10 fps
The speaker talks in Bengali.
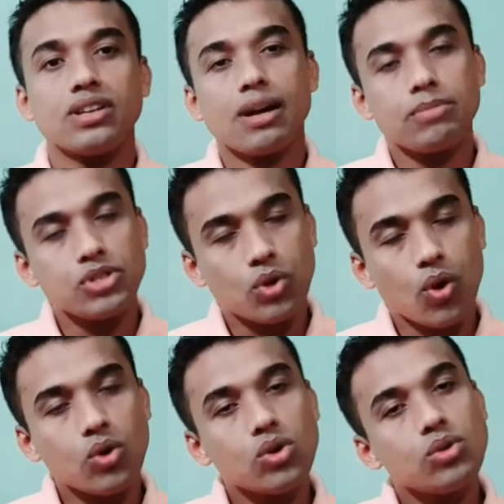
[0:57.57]
আপনি
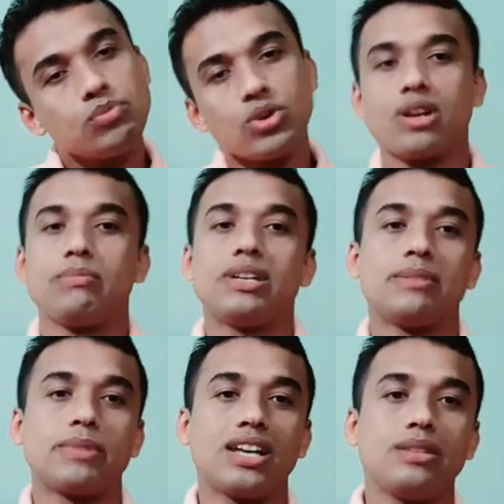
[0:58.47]
সকল প্রকার বাদাম
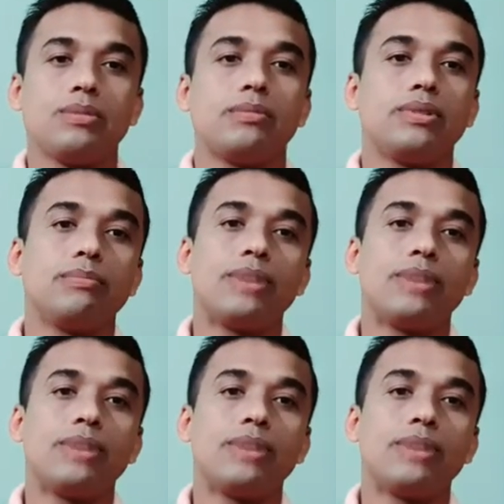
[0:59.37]
খাইতে পারবেন